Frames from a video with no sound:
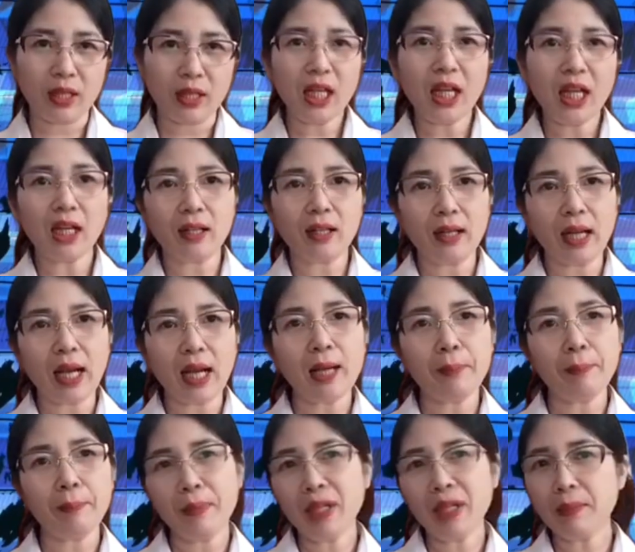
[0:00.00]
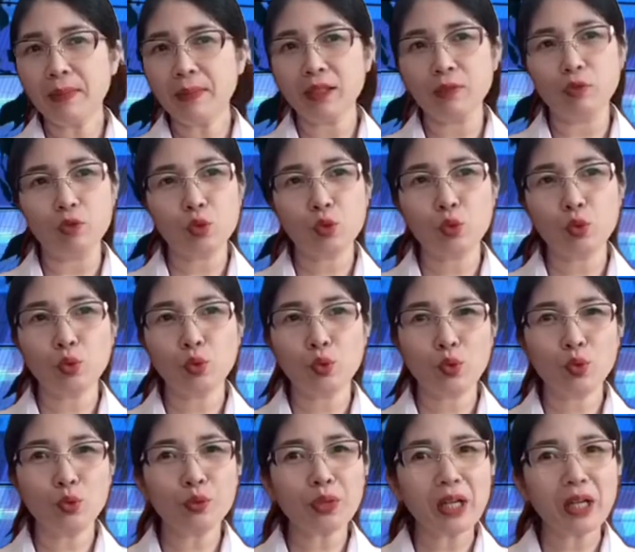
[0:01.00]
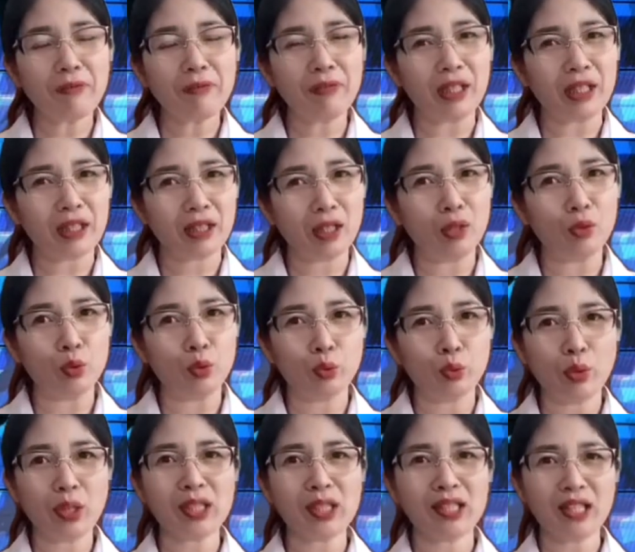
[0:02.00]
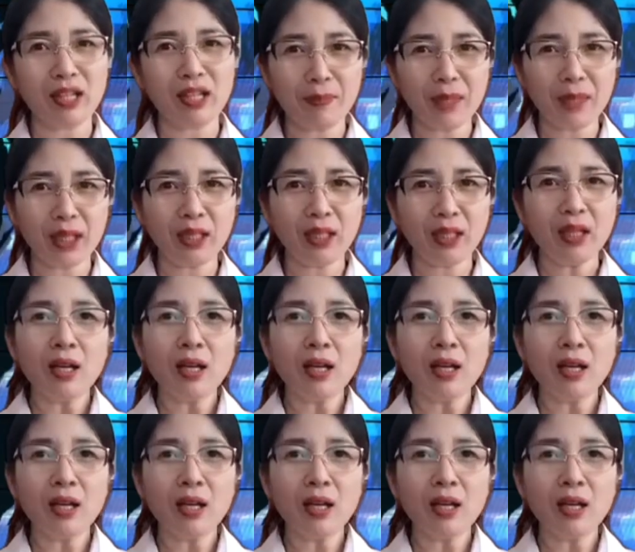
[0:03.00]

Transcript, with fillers: thiền am bên bờ vũ trụ cũng đã phải tẩu thoát sang Mỹ